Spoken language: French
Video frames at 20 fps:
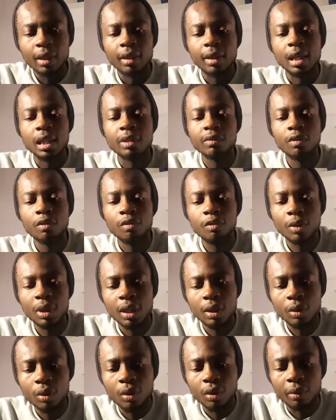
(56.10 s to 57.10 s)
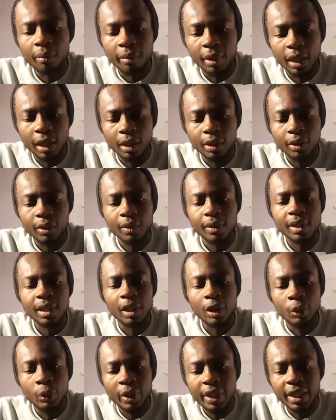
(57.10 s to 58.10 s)
Et si vous voulez le comprendre, c'est
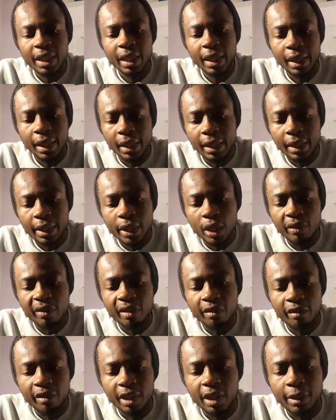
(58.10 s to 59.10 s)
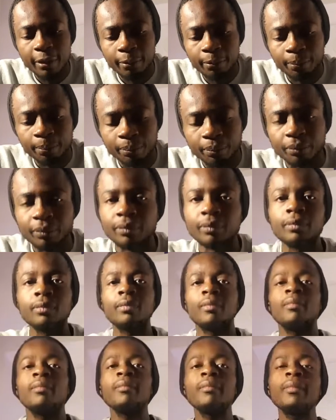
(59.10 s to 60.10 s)
lui qui est Élie qui devait venir.
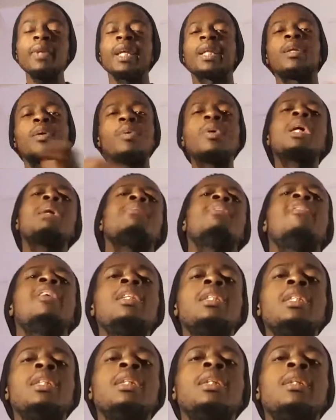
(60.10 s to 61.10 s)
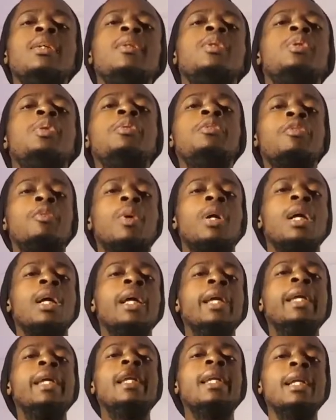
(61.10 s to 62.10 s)
Donc le gars m'avait dit, tu vois,
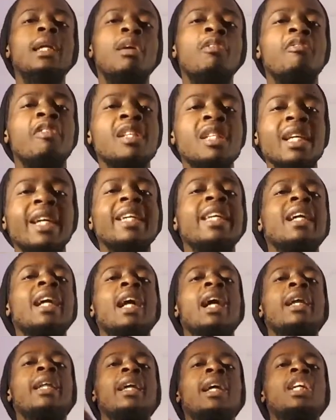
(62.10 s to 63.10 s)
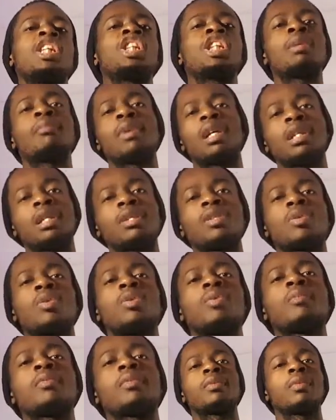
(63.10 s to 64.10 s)
Élie en fait s'est réincarné en Jean-Baptiste.
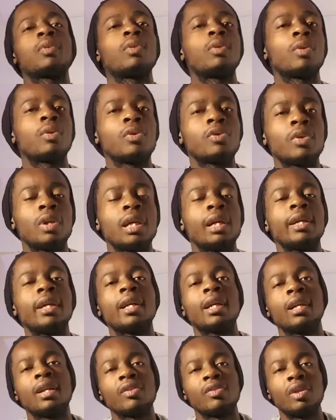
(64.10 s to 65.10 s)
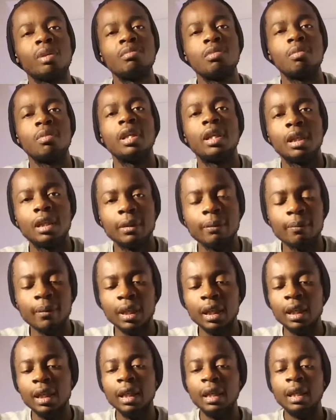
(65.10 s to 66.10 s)
conclusion, la réincarnation est biblique.
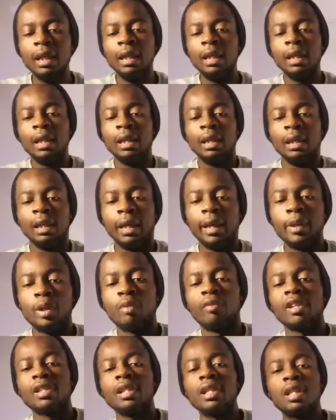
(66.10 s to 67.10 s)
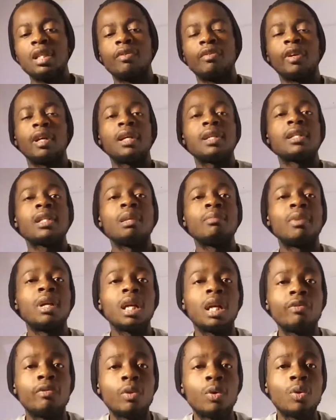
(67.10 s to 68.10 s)
Et donc voici les différents éléments
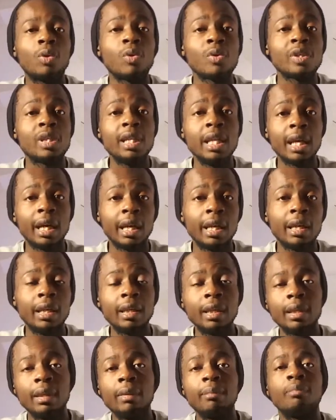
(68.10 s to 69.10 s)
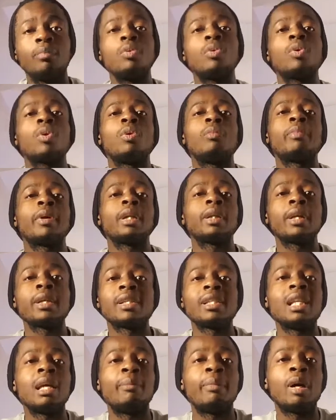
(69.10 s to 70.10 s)
qu'il faut considérer pour comprendre que
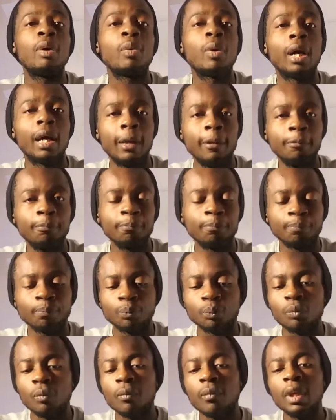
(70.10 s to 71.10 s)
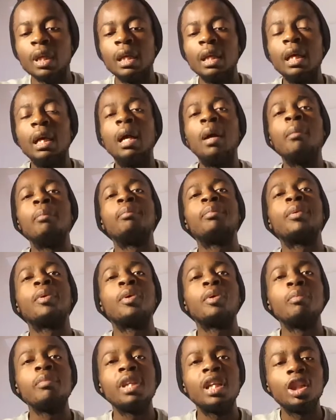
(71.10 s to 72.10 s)
ce n'est pas le cas.
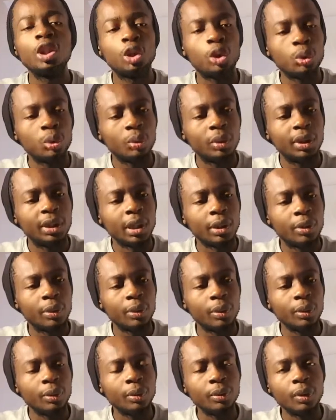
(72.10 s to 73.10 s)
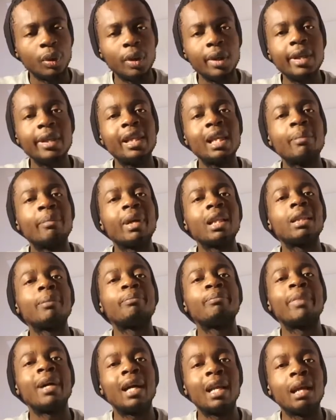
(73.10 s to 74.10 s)
Première chose, c'est que on n'interprète
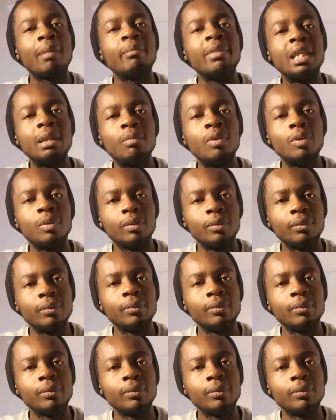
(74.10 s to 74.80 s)
pas la Bible.